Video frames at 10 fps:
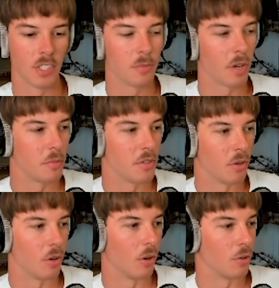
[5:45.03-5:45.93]
das macht mich
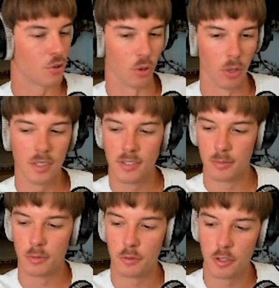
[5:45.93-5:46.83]
so stolz
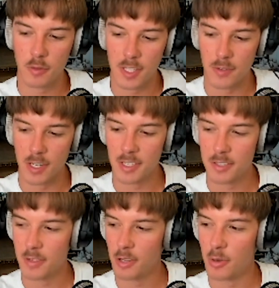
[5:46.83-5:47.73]
auf die Schweiz, wenn ich das
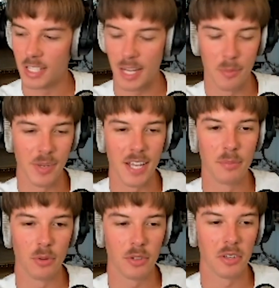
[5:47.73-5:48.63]
Video schaue. Denke mir bei jedem
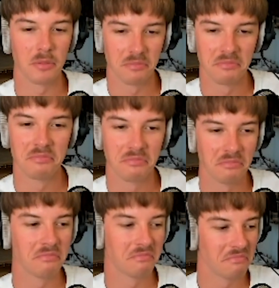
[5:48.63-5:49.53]
Punkt so,
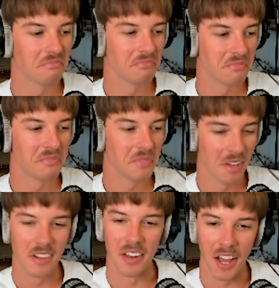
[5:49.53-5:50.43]

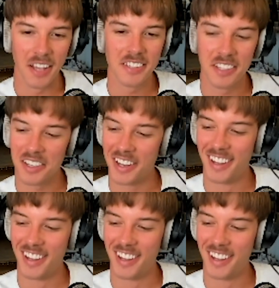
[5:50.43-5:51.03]
nice, Digga.